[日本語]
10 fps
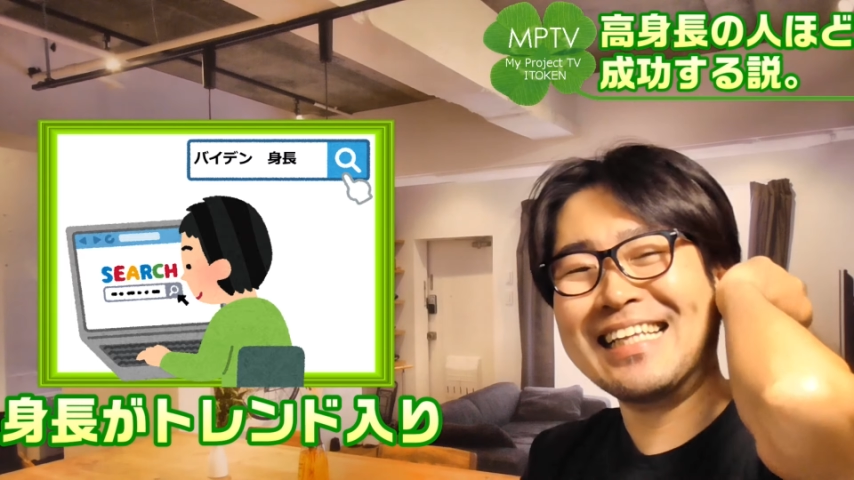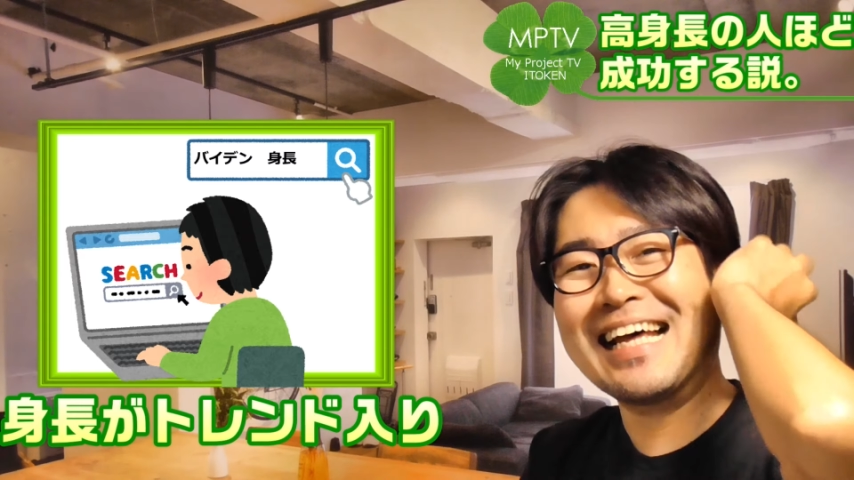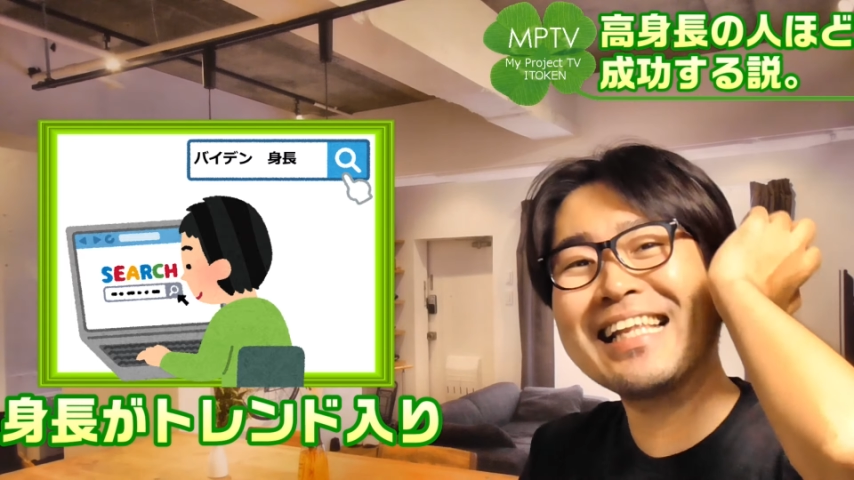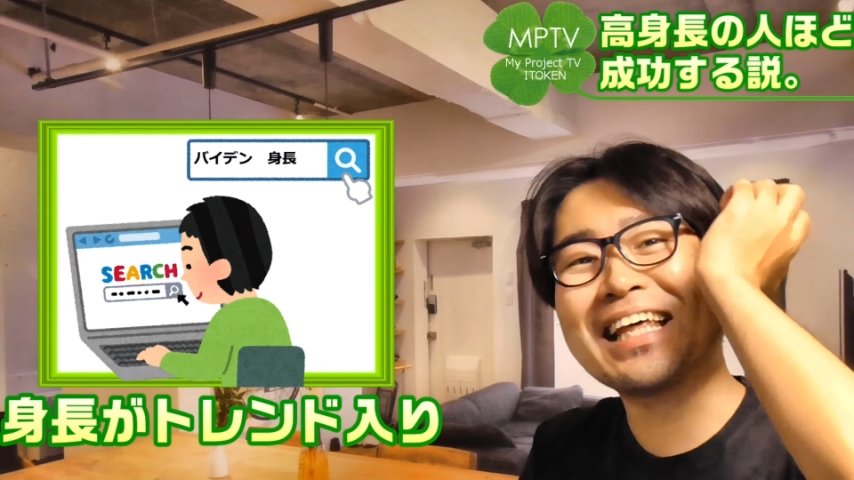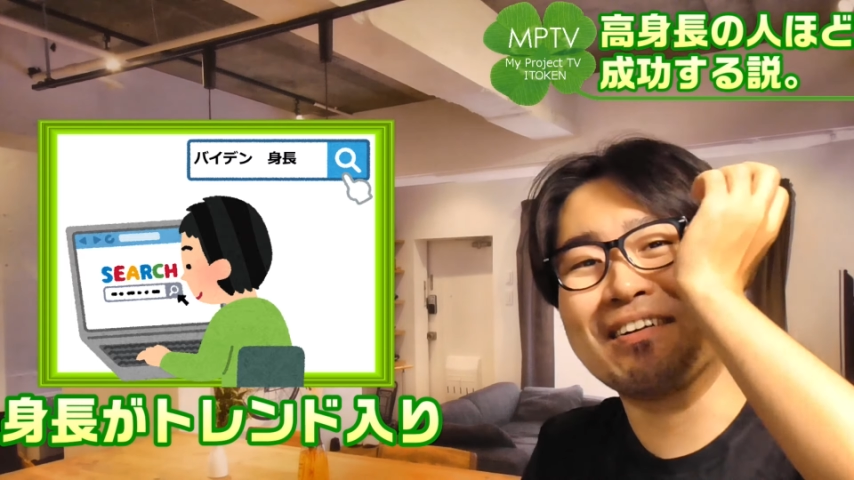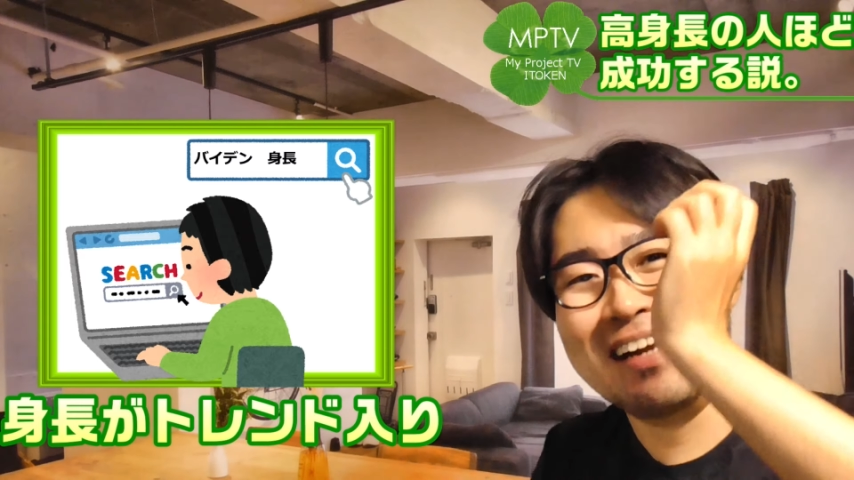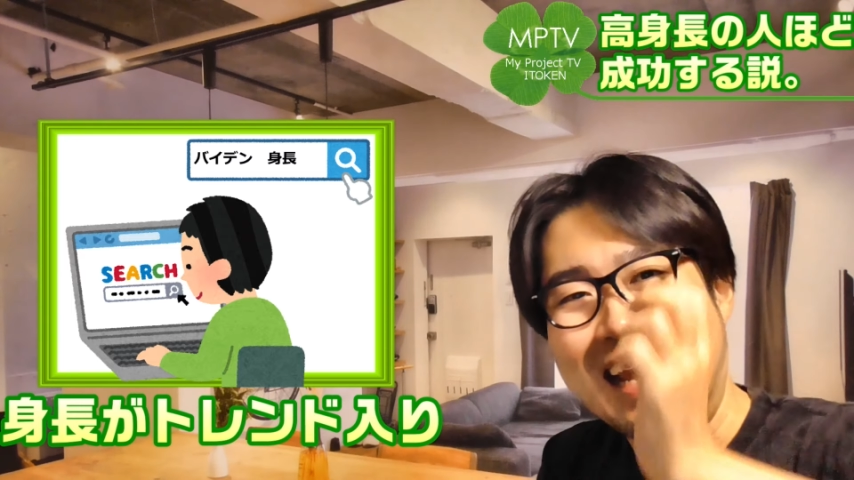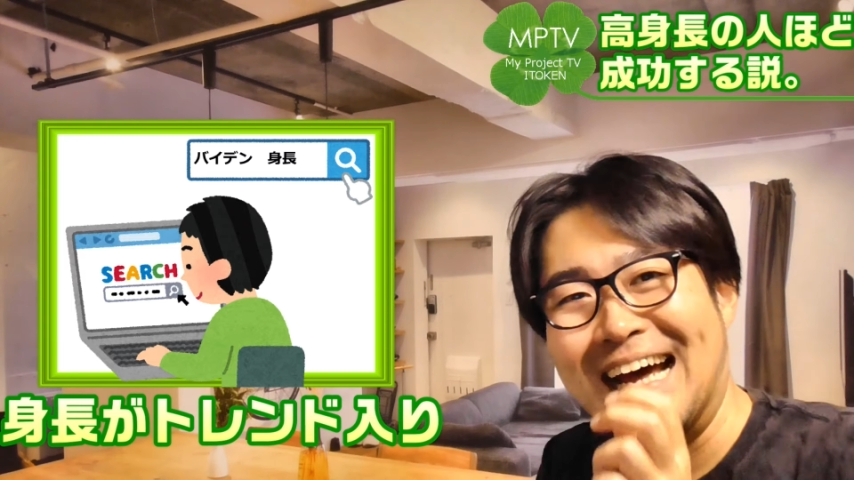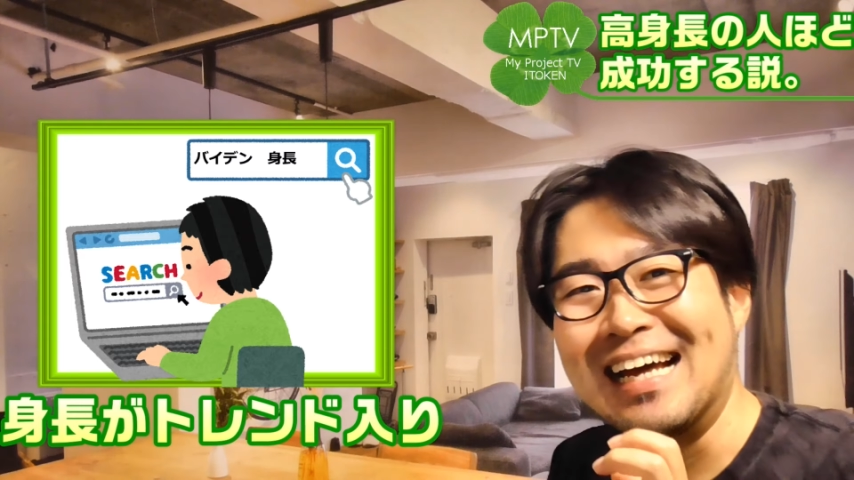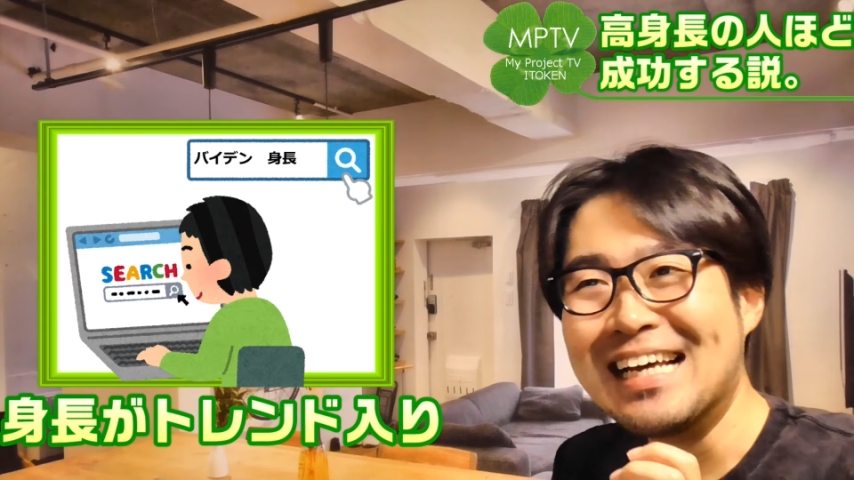なんだろう
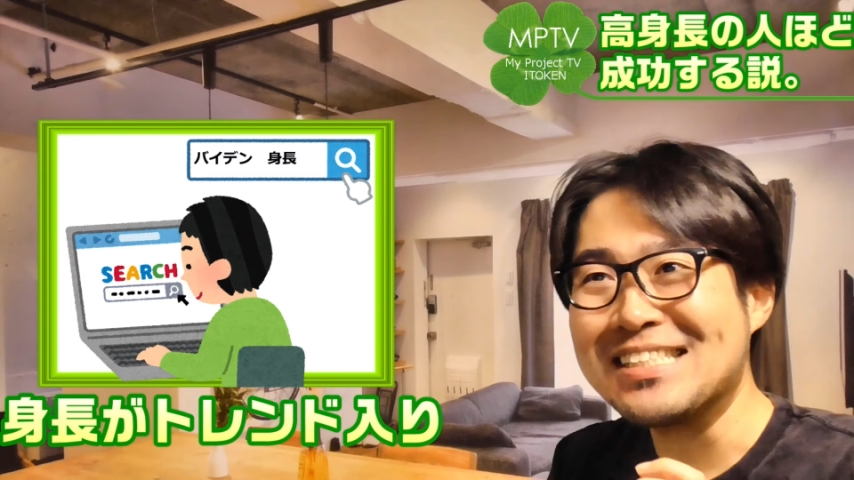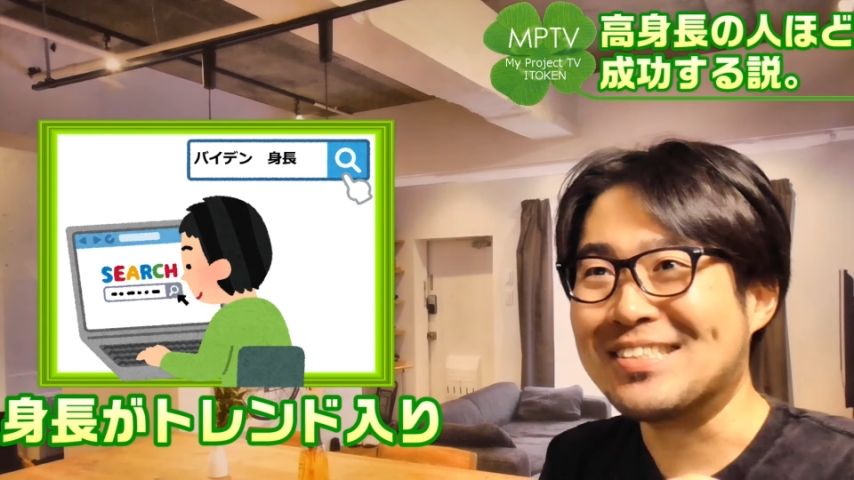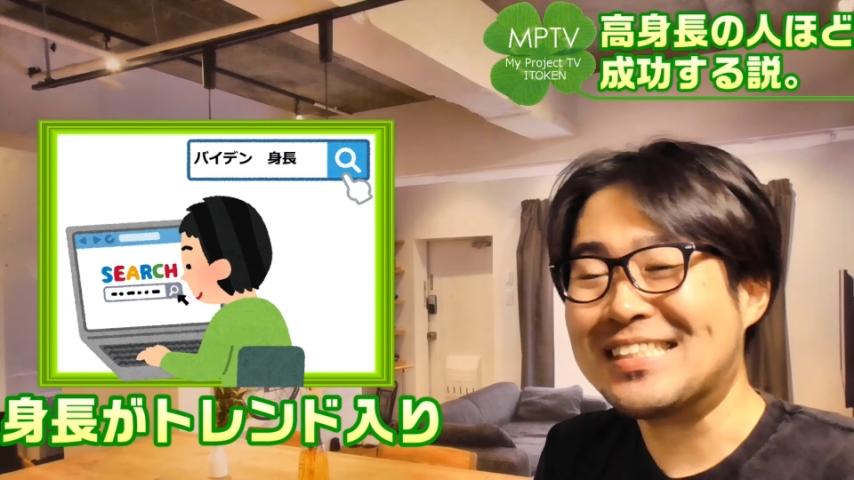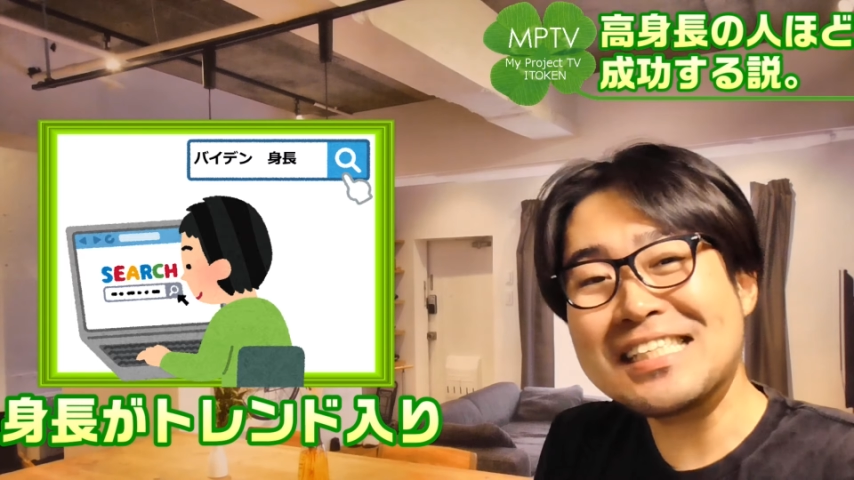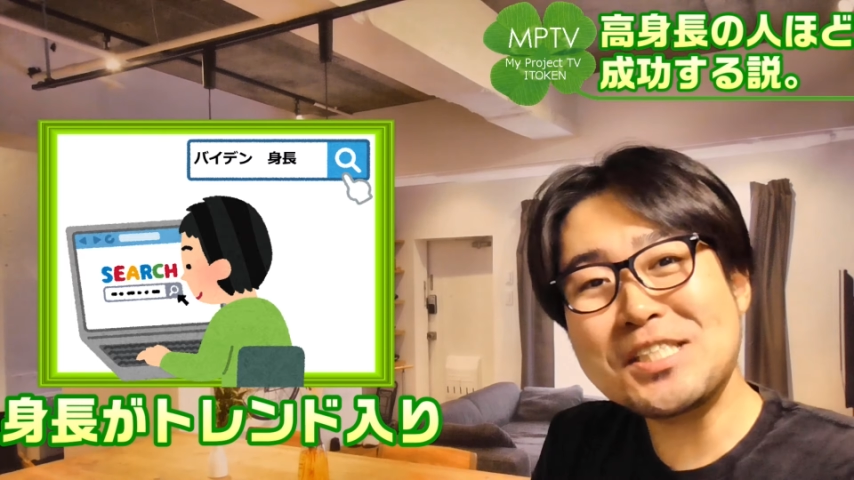ね、その